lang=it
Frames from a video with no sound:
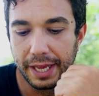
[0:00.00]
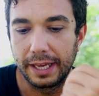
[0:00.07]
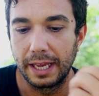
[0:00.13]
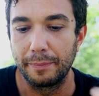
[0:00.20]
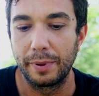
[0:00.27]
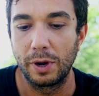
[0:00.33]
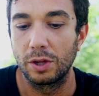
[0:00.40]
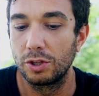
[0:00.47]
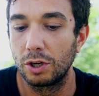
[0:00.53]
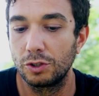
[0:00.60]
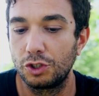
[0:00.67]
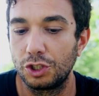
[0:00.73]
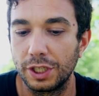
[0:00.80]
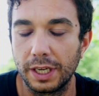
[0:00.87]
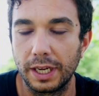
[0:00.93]
che però ad
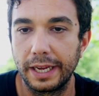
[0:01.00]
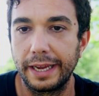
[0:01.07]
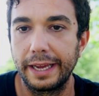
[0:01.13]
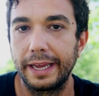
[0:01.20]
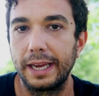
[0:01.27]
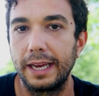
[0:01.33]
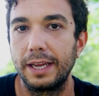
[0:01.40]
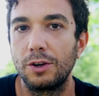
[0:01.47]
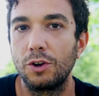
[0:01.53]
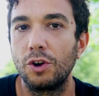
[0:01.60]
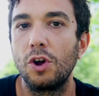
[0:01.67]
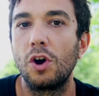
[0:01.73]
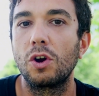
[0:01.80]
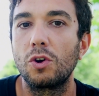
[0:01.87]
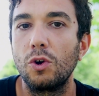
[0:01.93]
oggi non
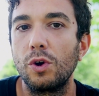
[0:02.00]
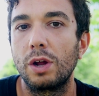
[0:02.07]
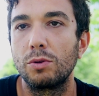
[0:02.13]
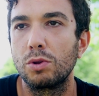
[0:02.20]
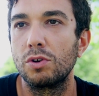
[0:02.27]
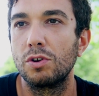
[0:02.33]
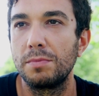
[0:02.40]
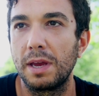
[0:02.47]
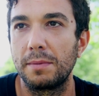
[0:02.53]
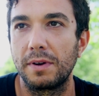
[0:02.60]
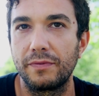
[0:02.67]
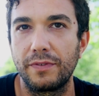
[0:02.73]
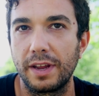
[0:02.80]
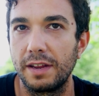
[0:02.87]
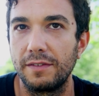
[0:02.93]
ho ancora autonomia per
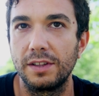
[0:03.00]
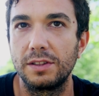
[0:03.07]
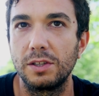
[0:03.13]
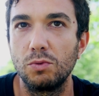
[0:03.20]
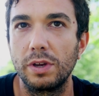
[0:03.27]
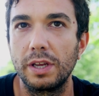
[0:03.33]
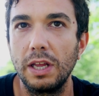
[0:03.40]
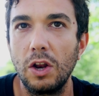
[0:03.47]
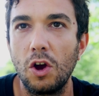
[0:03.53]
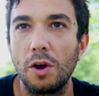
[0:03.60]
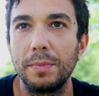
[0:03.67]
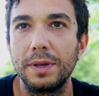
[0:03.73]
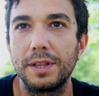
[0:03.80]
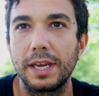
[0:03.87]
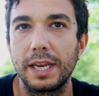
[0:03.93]
fare i 22
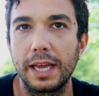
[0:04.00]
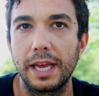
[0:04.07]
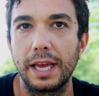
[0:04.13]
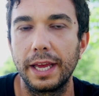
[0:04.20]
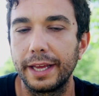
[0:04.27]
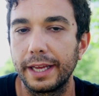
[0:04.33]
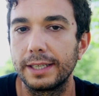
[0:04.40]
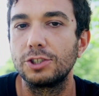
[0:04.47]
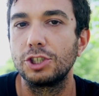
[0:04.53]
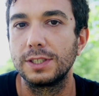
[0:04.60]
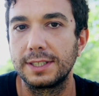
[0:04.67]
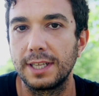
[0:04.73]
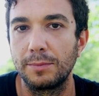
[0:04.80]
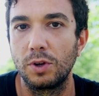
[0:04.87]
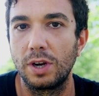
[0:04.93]
km e ci
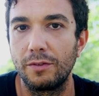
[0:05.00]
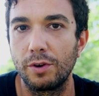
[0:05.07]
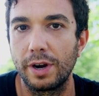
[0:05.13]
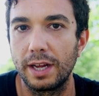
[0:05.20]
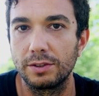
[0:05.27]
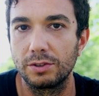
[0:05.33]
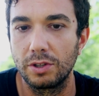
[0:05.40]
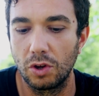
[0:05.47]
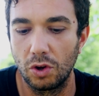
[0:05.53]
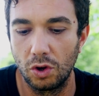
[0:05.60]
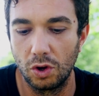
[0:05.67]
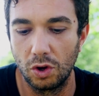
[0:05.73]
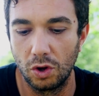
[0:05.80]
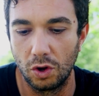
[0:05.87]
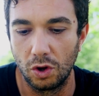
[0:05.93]
stiamo
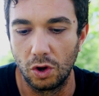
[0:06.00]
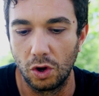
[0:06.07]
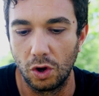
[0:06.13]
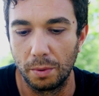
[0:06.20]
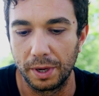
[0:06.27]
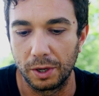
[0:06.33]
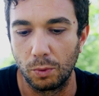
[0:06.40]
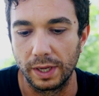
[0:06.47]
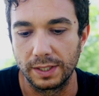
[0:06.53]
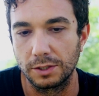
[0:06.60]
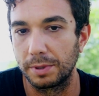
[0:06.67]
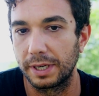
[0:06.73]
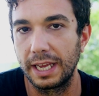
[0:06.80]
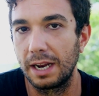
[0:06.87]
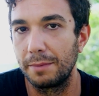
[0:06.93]
lavorando per questo,
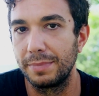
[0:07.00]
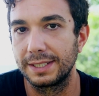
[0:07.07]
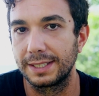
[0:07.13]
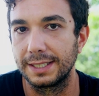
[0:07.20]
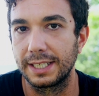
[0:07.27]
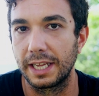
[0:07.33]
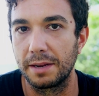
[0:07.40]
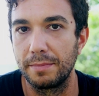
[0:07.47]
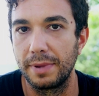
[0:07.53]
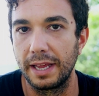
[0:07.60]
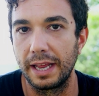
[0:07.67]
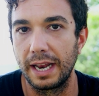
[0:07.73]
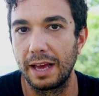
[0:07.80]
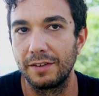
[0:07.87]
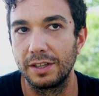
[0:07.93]
perché la bis
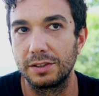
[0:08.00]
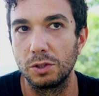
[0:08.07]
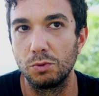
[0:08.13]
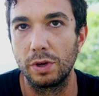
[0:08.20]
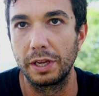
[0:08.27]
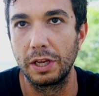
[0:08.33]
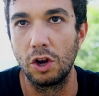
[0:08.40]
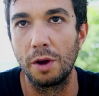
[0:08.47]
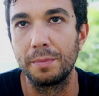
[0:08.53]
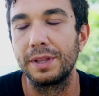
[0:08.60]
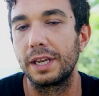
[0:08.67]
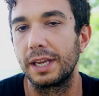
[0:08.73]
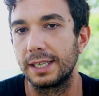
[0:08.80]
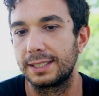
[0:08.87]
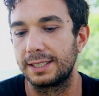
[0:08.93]
sarebbe la 22 km
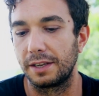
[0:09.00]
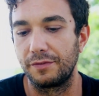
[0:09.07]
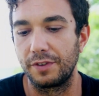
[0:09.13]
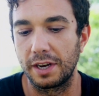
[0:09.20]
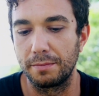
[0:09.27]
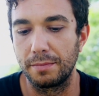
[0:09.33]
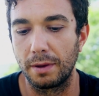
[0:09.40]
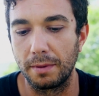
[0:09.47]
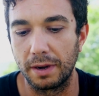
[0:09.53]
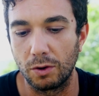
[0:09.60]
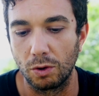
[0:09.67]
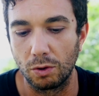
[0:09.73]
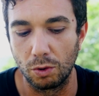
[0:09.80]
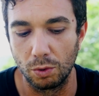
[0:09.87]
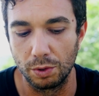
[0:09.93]
che servirebbe per
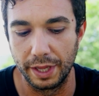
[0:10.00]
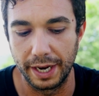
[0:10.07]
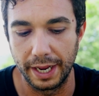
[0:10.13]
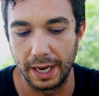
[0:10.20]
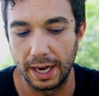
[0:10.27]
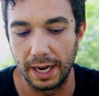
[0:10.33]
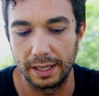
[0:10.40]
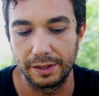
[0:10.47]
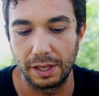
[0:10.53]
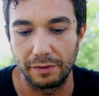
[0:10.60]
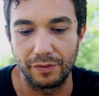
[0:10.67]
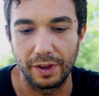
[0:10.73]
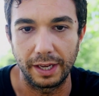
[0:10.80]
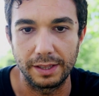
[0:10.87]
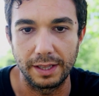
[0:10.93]
concludere il
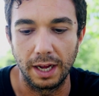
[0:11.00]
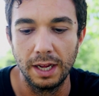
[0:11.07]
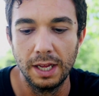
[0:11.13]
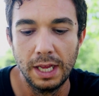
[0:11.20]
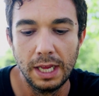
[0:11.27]
trifecta.